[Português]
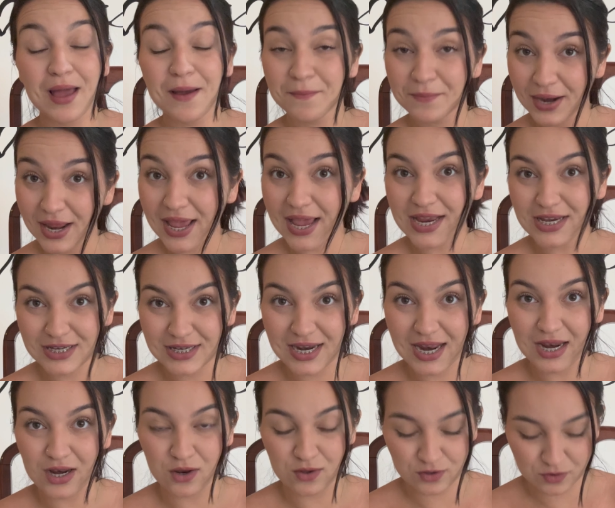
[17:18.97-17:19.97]
preenche,
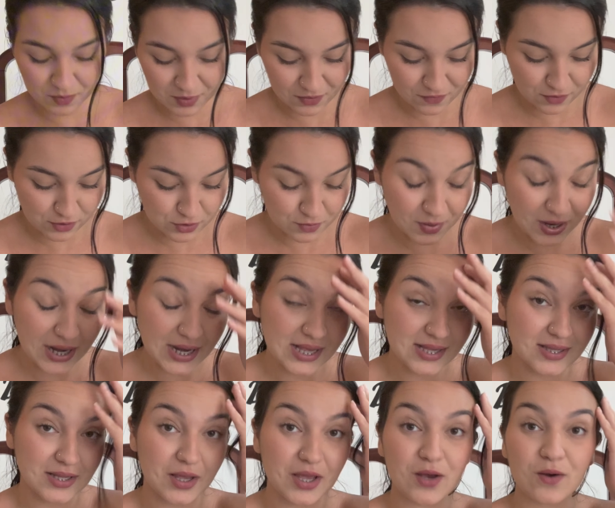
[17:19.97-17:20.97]
né, nosso perfil de
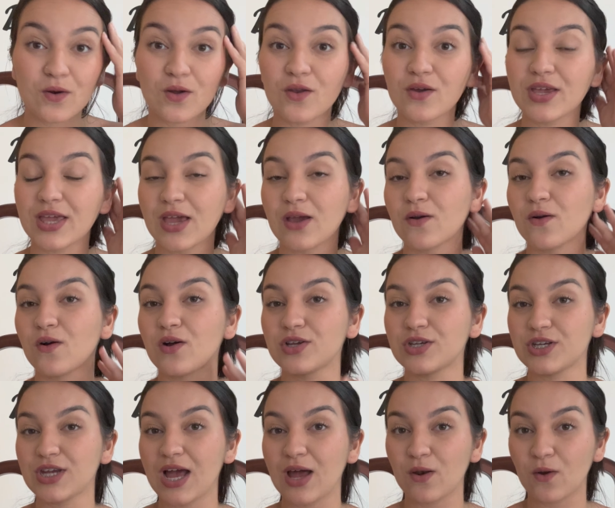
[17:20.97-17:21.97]
beleza, eu coloquei que eu
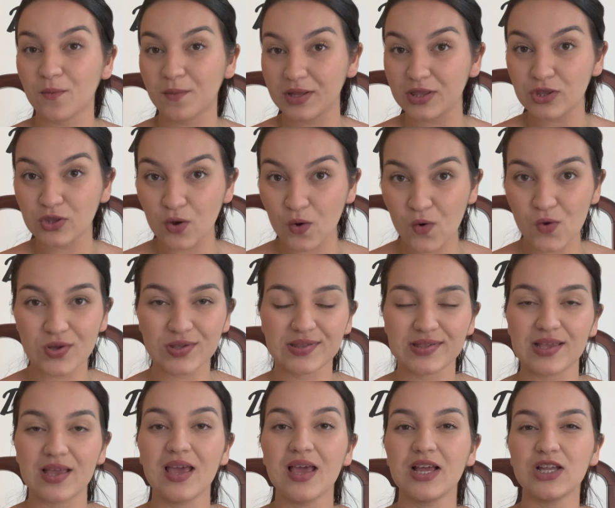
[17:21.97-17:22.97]
gosto de aroma
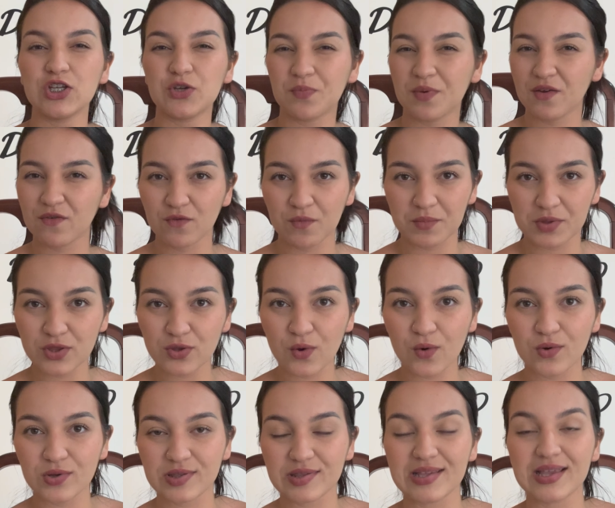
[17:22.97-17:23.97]
doce, de perfume
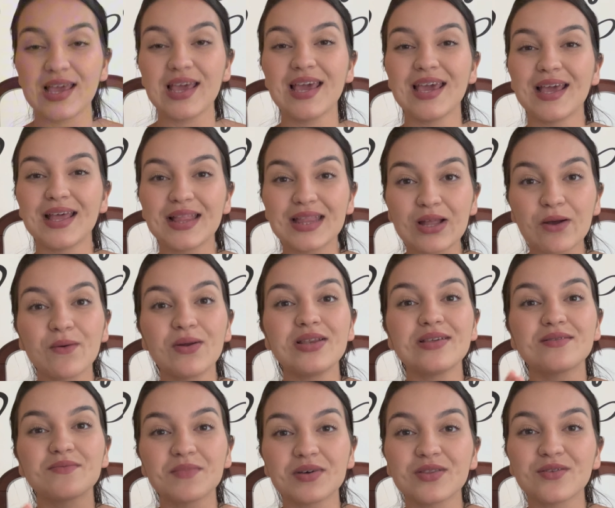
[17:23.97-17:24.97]
doce. Então
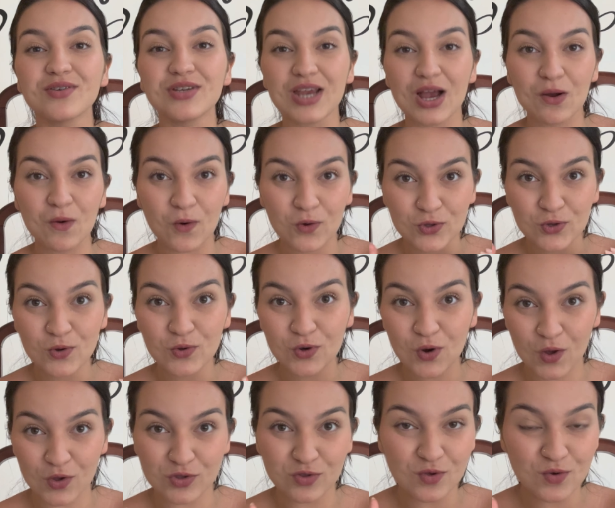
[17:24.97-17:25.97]
eles mandam de acordo com o
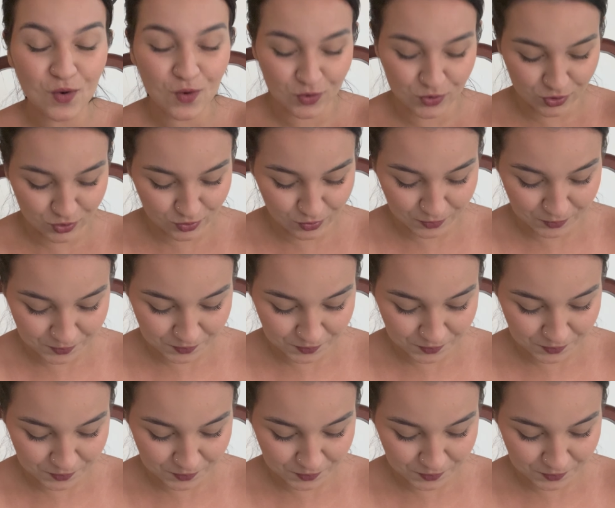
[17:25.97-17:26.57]
nosso gosto.